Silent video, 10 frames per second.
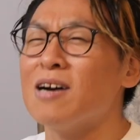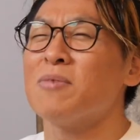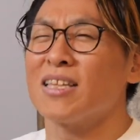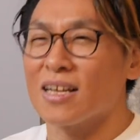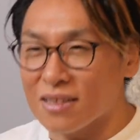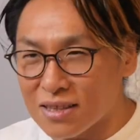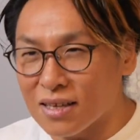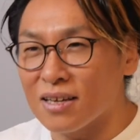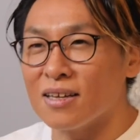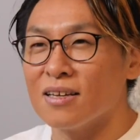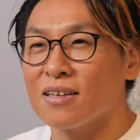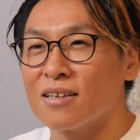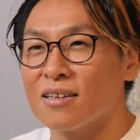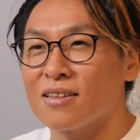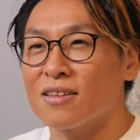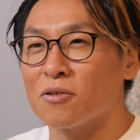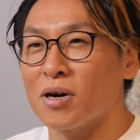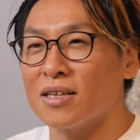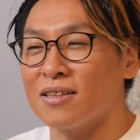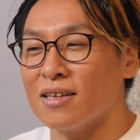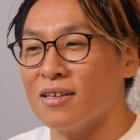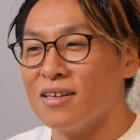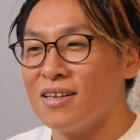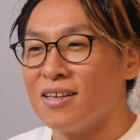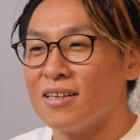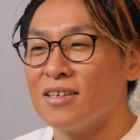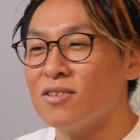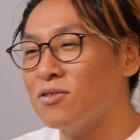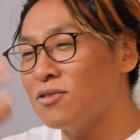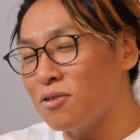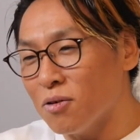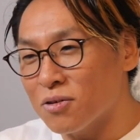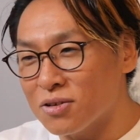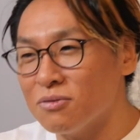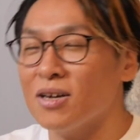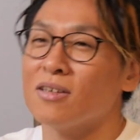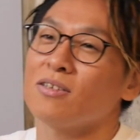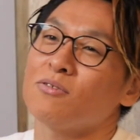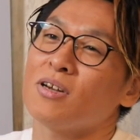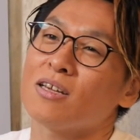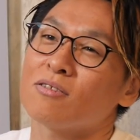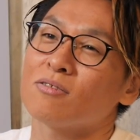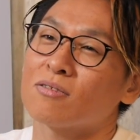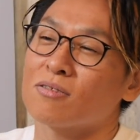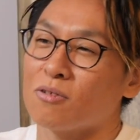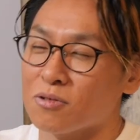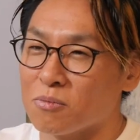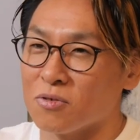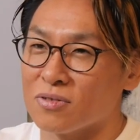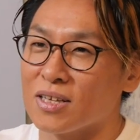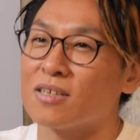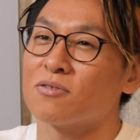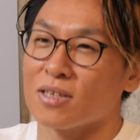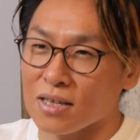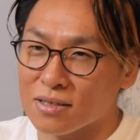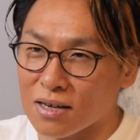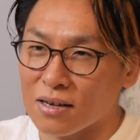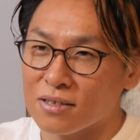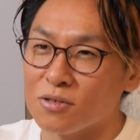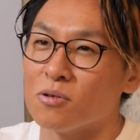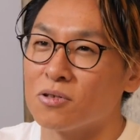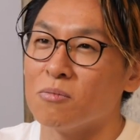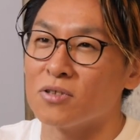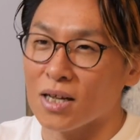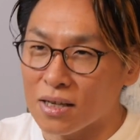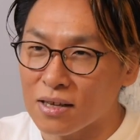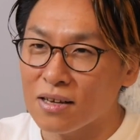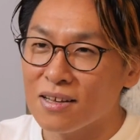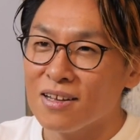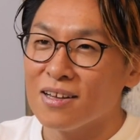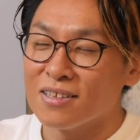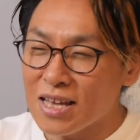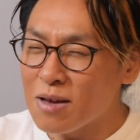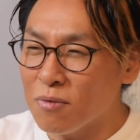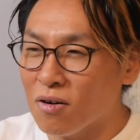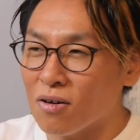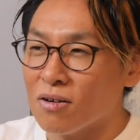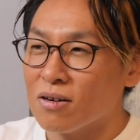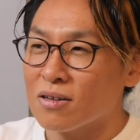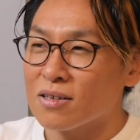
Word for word: ダメだって、はい、とかって言われて、言うのを言え、言えることもできるじゃないですか。言おうと思ったらね。でも、